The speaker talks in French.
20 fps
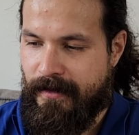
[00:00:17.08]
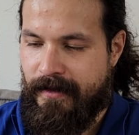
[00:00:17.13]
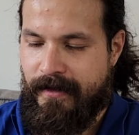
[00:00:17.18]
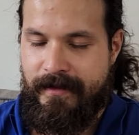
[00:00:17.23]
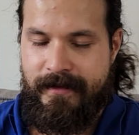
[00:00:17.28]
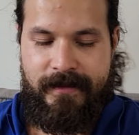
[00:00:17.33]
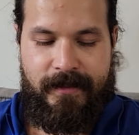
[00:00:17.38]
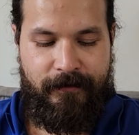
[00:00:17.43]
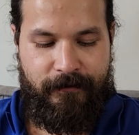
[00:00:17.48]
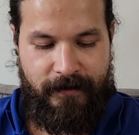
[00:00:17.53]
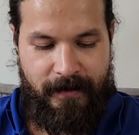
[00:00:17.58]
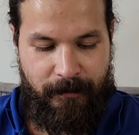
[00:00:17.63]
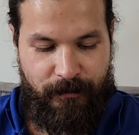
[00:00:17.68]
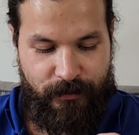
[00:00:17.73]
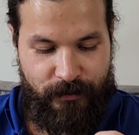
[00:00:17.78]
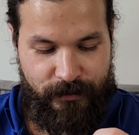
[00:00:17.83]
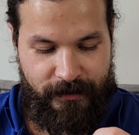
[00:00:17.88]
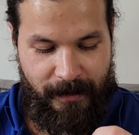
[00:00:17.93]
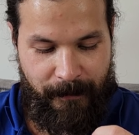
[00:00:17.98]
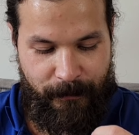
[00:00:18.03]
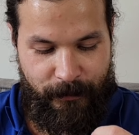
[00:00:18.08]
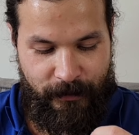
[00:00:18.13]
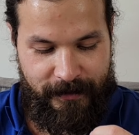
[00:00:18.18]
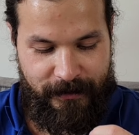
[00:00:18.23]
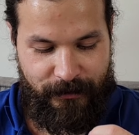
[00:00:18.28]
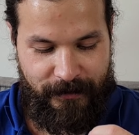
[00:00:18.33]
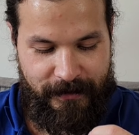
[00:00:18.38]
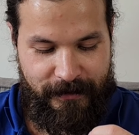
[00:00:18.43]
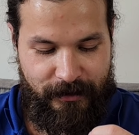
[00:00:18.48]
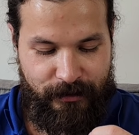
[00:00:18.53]
qui s'est fait un peu taper
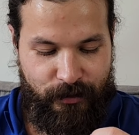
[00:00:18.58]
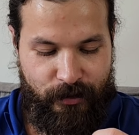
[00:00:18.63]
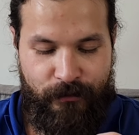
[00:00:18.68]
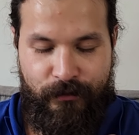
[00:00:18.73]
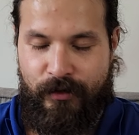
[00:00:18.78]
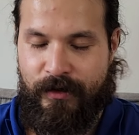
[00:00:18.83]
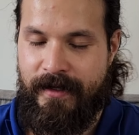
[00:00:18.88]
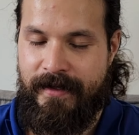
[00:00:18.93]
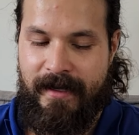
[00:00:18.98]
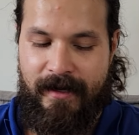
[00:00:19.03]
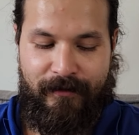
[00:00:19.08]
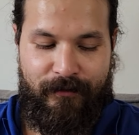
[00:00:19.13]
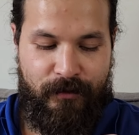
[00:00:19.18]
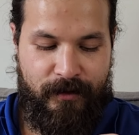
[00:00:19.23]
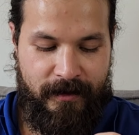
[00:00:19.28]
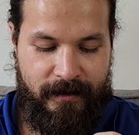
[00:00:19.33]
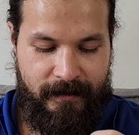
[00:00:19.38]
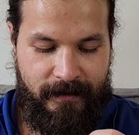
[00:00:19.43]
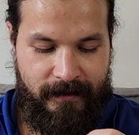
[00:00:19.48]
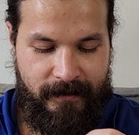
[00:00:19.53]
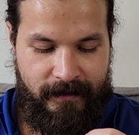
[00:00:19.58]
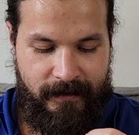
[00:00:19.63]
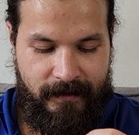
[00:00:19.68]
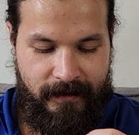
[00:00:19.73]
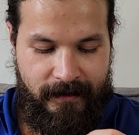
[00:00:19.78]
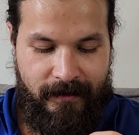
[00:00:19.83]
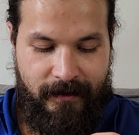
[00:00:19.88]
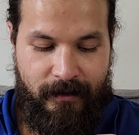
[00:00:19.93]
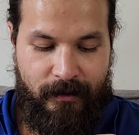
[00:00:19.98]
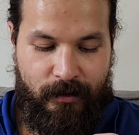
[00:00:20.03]
sur la gueule trop fort la dernière fois.
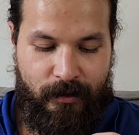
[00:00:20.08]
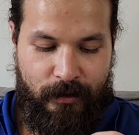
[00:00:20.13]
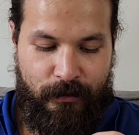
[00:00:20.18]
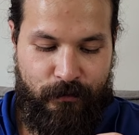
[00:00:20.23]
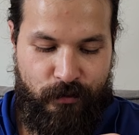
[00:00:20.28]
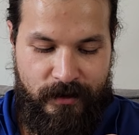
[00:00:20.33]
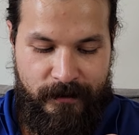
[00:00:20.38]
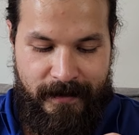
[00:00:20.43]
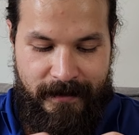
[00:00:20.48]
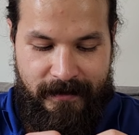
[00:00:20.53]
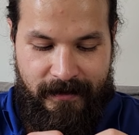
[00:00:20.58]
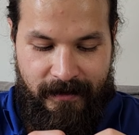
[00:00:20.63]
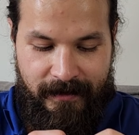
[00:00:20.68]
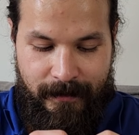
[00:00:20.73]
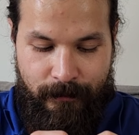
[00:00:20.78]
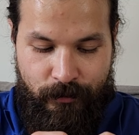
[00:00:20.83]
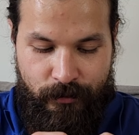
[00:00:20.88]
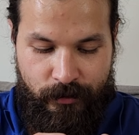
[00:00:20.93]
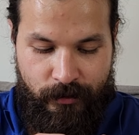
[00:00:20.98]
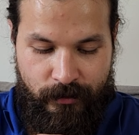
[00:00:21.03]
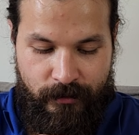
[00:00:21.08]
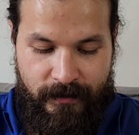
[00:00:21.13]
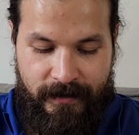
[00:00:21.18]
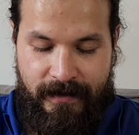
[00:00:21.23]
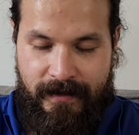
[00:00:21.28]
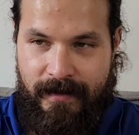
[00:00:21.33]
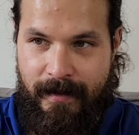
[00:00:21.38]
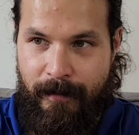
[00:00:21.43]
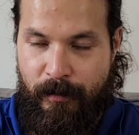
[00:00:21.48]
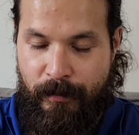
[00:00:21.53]
Encore une fois, bah, c'est un débutant
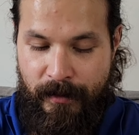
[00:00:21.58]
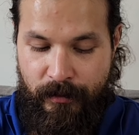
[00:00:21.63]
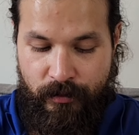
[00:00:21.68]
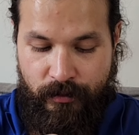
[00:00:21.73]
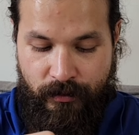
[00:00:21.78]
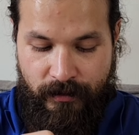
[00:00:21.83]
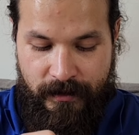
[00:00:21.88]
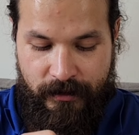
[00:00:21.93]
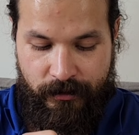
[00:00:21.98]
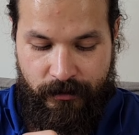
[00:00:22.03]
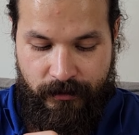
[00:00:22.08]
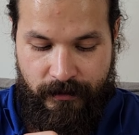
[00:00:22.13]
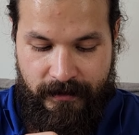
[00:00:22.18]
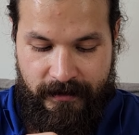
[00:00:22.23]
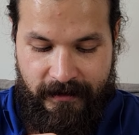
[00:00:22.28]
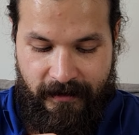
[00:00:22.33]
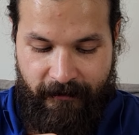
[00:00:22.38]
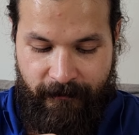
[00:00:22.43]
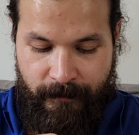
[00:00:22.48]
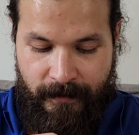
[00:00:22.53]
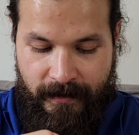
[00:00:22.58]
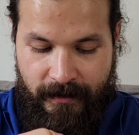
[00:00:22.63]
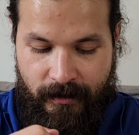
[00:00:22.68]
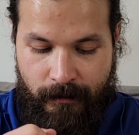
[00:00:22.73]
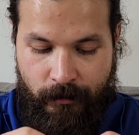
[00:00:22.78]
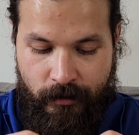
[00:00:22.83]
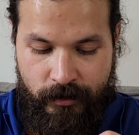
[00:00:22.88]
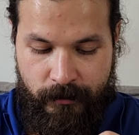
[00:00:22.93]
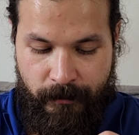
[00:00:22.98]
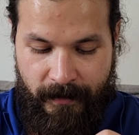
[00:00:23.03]
et la plupart du temps, les gens, ils savent pas
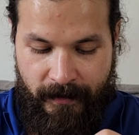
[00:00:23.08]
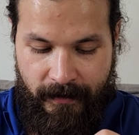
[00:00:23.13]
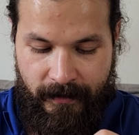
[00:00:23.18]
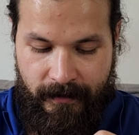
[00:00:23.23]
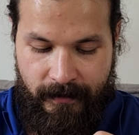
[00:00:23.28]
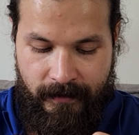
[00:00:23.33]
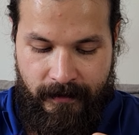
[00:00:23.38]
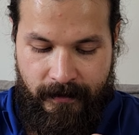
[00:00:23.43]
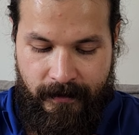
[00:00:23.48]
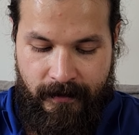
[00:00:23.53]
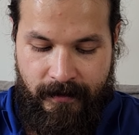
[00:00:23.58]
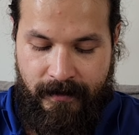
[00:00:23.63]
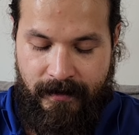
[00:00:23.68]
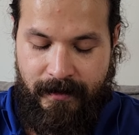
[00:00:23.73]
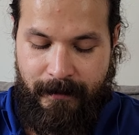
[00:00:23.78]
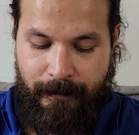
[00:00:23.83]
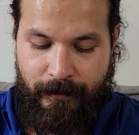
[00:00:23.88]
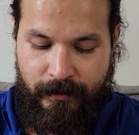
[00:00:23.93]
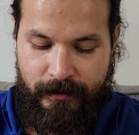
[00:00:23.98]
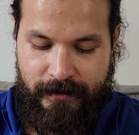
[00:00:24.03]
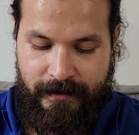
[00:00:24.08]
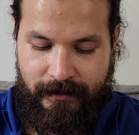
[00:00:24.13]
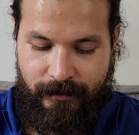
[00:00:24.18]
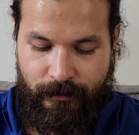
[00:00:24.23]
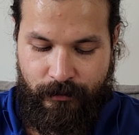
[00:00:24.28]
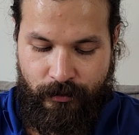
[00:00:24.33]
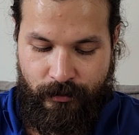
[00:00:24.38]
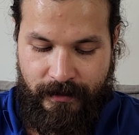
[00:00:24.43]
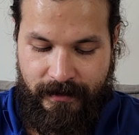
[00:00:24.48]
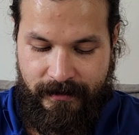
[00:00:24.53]
comment se Ils pensent qu'ils sont
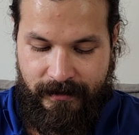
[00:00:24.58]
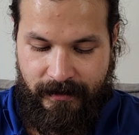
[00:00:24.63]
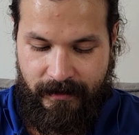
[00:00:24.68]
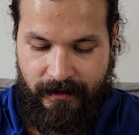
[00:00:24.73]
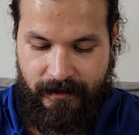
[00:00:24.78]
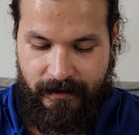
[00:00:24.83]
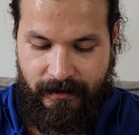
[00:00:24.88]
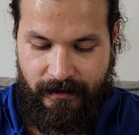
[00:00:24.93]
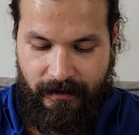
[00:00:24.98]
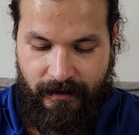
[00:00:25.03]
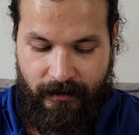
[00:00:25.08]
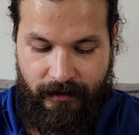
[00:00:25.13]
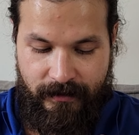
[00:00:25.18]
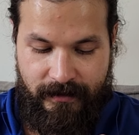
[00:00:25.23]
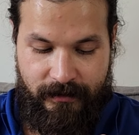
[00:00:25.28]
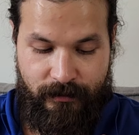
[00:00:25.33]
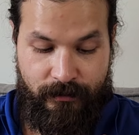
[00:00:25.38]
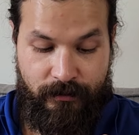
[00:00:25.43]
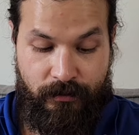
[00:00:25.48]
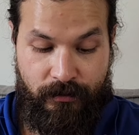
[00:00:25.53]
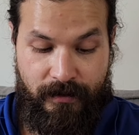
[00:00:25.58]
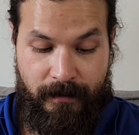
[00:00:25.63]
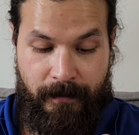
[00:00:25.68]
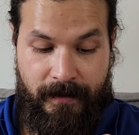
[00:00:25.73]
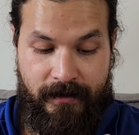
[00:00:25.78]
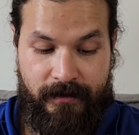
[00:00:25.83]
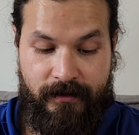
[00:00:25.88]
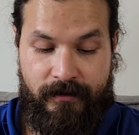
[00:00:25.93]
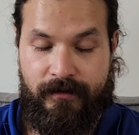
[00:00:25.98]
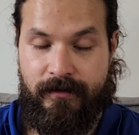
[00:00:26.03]
sur des sacs alors qu'ils sont sur des
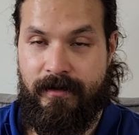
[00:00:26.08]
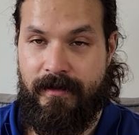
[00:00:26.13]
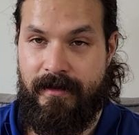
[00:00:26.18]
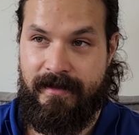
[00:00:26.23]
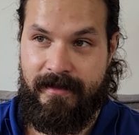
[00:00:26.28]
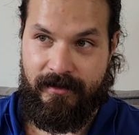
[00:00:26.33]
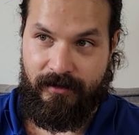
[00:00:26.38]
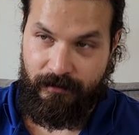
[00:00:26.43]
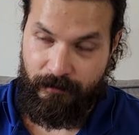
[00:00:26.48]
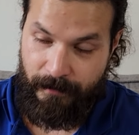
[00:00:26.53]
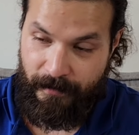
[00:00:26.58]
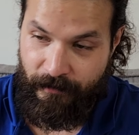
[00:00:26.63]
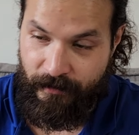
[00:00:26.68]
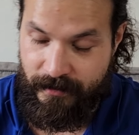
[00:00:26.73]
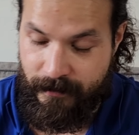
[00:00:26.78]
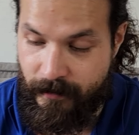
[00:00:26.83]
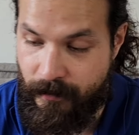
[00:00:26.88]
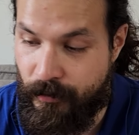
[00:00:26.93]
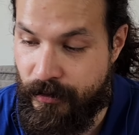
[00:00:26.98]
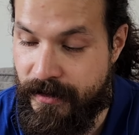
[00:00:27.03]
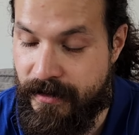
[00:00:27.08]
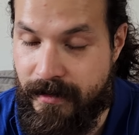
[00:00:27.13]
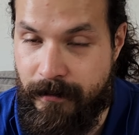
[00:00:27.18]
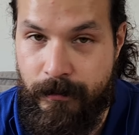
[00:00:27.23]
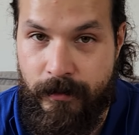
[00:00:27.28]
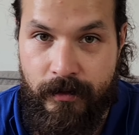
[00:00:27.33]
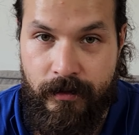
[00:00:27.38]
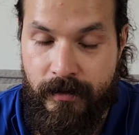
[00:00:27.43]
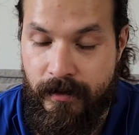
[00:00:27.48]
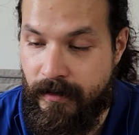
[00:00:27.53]
personnes et ils n'ont pas forcément le bon
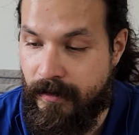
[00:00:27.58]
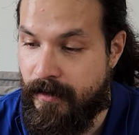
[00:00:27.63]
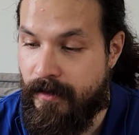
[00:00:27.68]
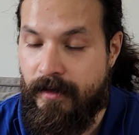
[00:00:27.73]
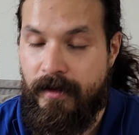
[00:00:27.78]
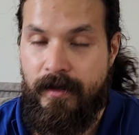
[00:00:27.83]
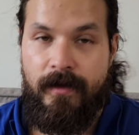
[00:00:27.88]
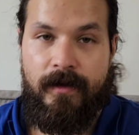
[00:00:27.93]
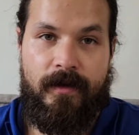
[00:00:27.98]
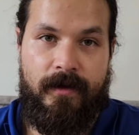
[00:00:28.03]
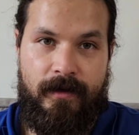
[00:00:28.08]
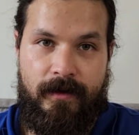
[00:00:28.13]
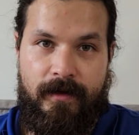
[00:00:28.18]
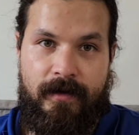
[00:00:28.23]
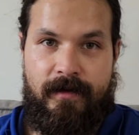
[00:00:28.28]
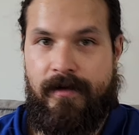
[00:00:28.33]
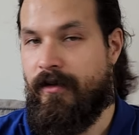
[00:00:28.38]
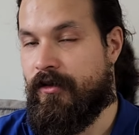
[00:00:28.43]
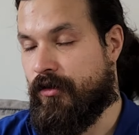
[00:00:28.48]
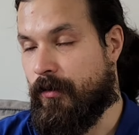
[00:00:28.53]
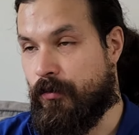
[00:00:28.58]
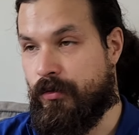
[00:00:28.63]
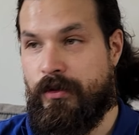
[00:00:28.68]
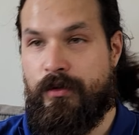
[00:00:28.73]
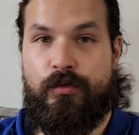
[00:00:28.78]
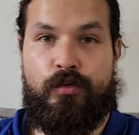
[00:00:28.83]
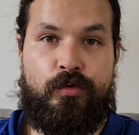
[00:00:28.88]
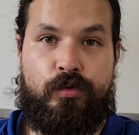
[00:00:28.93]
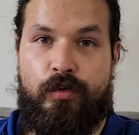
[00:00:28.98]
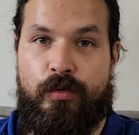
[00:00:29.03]
équipement. Et euh, comme je dis
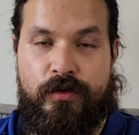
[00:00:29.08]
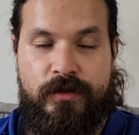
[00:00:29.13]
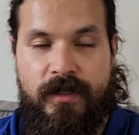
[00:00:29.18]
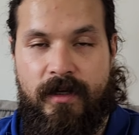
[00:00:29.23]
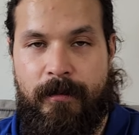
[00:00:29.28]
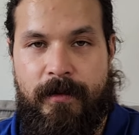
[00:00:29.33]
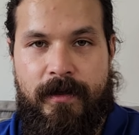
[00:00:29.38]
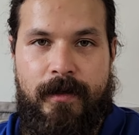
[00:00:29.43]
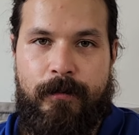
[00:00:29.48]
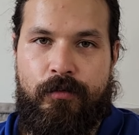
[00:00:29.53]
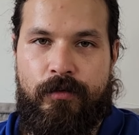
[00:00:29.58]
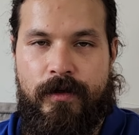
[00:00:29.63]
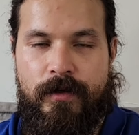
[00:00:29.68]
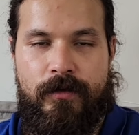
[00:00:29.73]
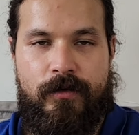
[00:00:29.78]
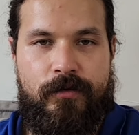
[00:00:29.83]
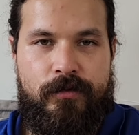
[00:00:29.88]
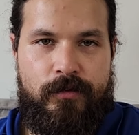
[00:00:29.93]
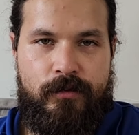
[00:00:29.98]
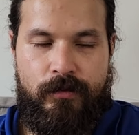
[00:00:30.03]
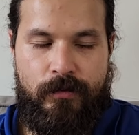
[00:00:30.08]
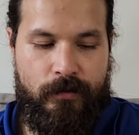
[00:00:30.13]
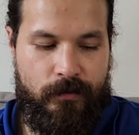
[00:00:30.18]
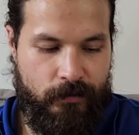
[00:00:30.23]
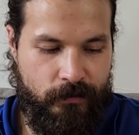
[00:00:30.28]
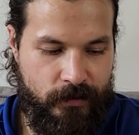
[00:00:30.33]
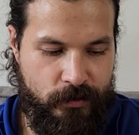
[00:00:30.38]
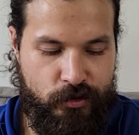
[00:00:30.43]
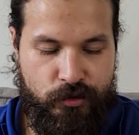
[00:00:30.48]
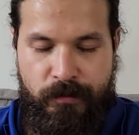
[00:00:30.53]
toujours, on ne serre pas les points lorsqu'on
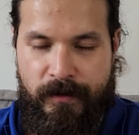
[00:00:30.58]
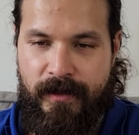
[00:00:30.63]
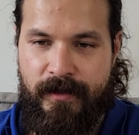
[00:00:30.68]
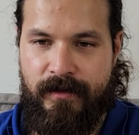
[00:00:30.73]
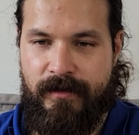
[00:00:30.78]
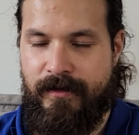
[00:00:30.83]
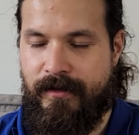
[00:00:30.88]
fait du sparring.